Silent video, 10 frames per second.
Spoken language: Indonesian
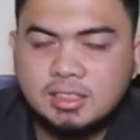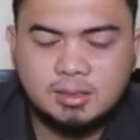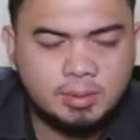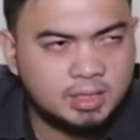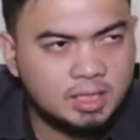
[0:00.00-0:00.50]

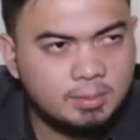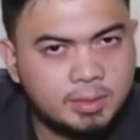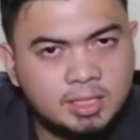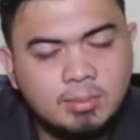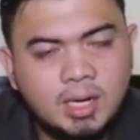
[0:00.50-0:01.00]
apakah
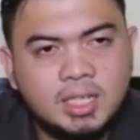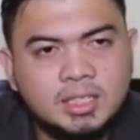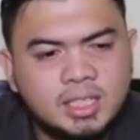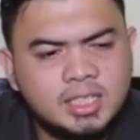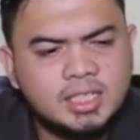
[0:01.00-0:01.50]
perkembangan
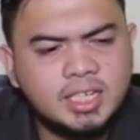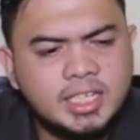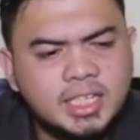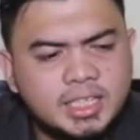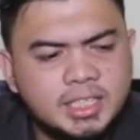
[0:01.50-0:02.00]
dari
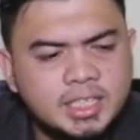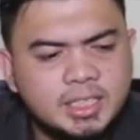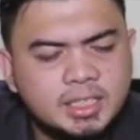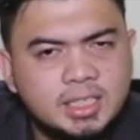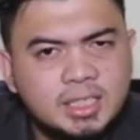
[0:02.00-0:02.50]
kriya ini